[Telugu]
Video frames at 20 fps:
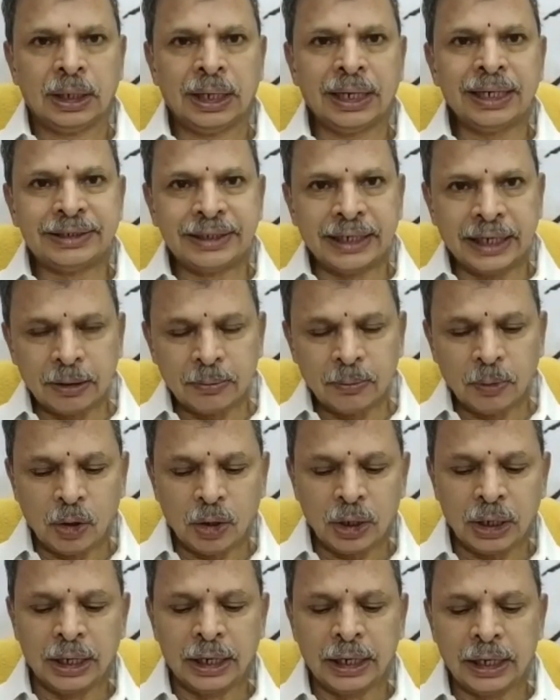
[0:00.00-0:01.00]
కానీ
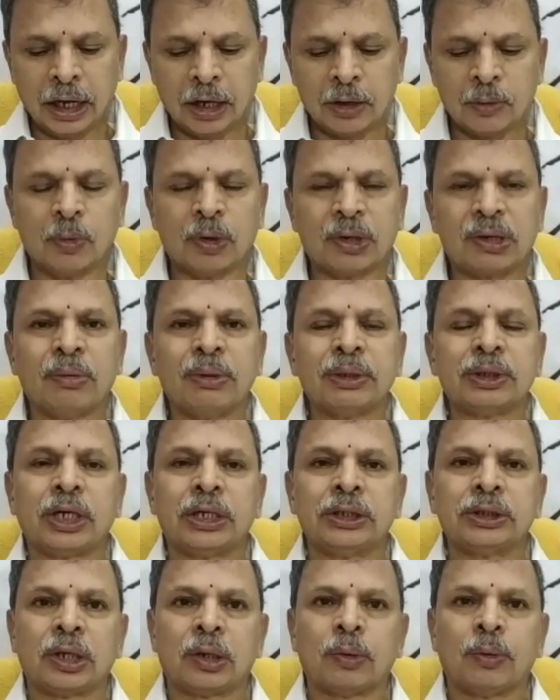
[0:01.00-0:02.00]
జగన్మోహన్ రెడ్డి గారు
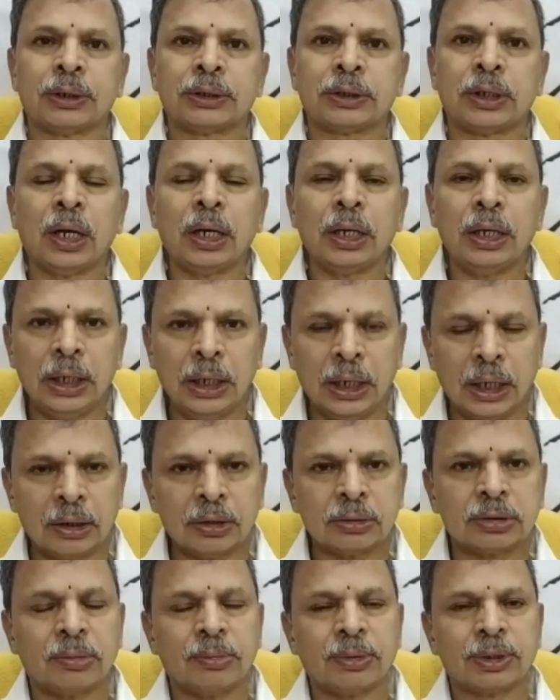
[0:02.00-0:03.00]
ముఖ్యమంత్రి అయిన తర్వాత ఈ
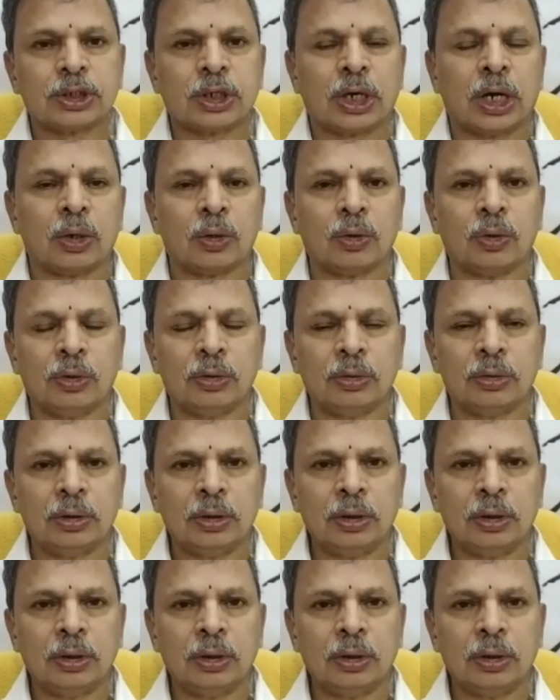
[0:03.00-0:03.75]
రెండు సంవత్సరాల్లో